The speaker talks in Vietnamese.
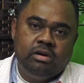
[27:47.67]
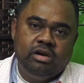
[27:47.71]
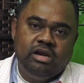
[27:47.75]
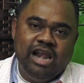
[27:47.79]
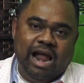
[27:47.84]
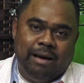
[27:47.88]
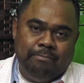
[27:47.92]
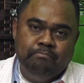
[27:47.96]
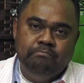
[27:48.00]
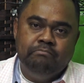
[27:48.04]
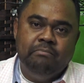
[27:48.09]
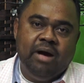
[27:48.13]

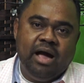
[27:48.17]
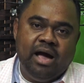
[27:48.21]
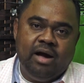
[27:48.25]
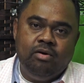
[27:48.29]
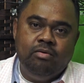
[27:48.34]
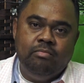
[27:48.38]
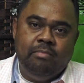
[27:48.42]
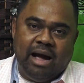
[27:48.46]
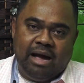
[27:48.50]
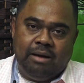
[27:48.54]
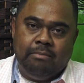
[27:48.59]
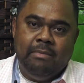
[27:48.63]
đẫm
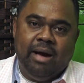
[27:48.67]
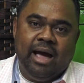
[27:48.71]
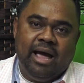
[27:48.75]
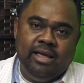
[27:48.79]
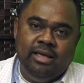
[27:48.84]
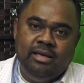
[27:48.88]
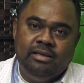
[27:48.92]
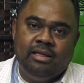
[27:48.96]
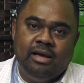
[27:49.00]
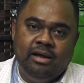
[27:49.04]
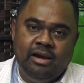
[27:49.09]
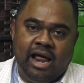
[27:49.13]
máu mặt mày
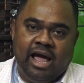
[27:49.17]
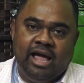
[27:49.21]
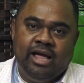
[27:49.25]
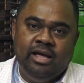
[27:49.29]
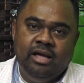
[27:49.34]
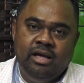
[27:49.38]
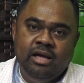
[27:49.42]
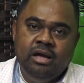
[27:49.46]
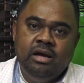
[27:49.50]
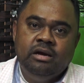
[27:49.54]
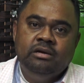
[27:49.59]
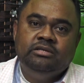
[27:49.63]
như thế này
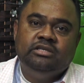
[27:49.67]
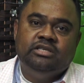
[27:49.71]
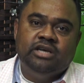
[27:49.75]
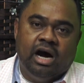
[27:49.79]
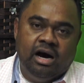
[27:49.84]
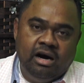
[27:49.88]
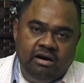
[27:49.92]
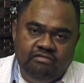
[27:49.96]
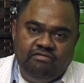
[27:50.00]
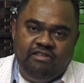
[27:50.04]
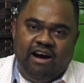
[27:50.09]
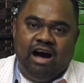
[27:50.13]

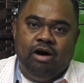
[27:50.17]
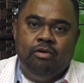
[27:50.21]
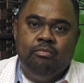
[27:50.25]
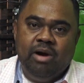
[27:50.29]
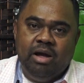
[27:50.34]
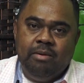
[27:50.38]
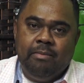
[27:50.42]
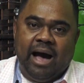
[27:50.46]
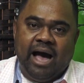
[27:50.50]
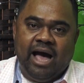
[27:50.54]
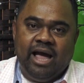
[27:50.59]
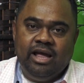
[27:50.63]
trở vào
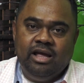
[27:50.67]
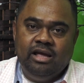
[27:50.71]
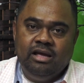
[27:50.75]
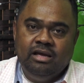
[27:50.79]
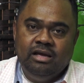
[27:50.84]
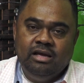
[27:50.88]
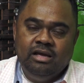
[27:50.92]
máy bay